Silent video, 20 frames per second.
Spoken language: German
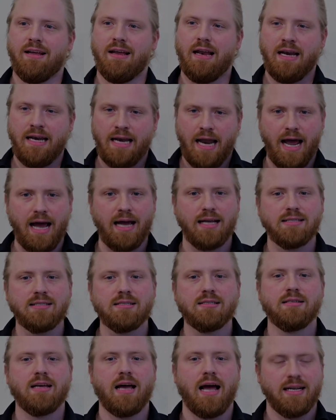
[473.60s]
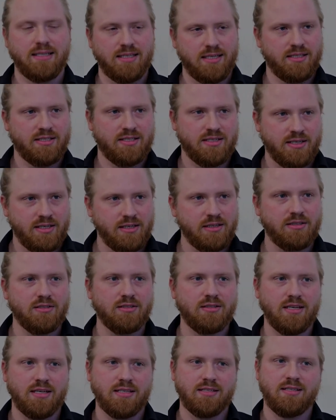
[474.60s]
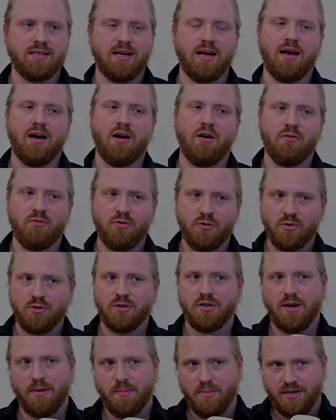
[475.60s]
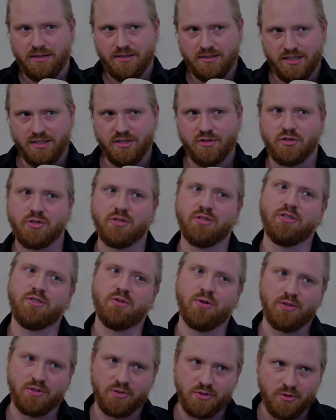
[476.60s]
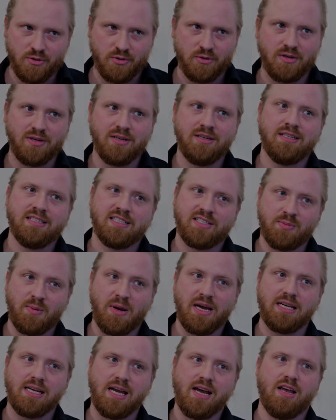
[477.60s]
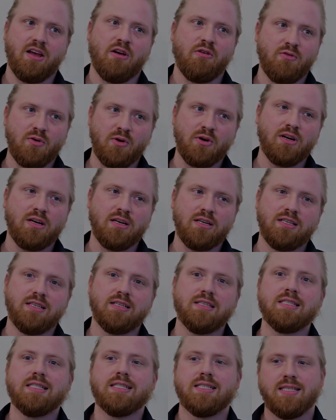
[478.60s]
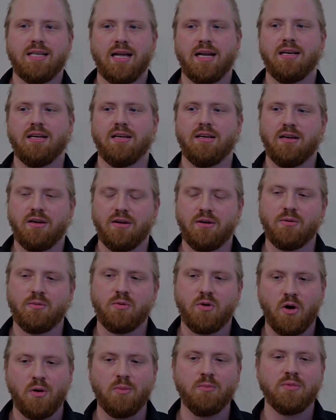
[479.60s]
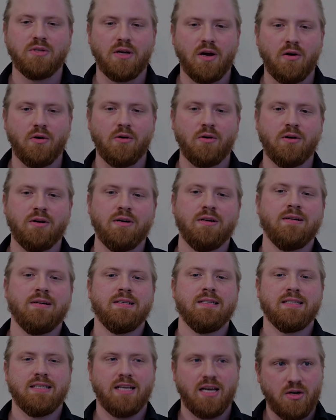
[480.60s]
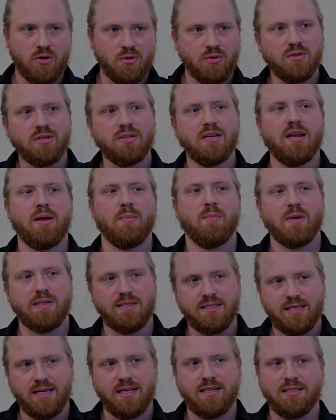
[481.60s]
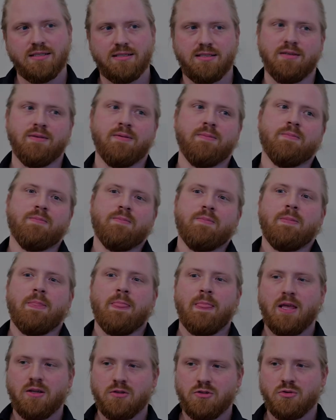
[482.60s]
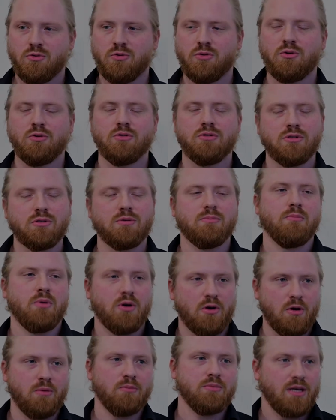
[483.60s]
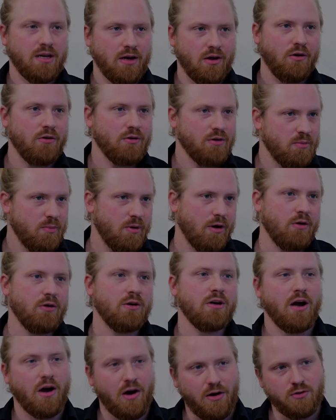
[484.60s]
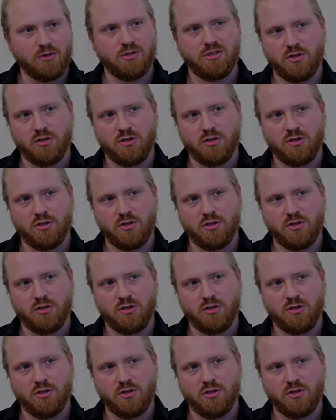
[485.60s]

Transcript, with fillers: ein Arzt attestiert, dass da aufgrund einer medizinischen Situation zweiter erforderlich ist, dann äh, kommt auch der Kunde, der Patient zu uns und bekommt dann auch eine Perücke aus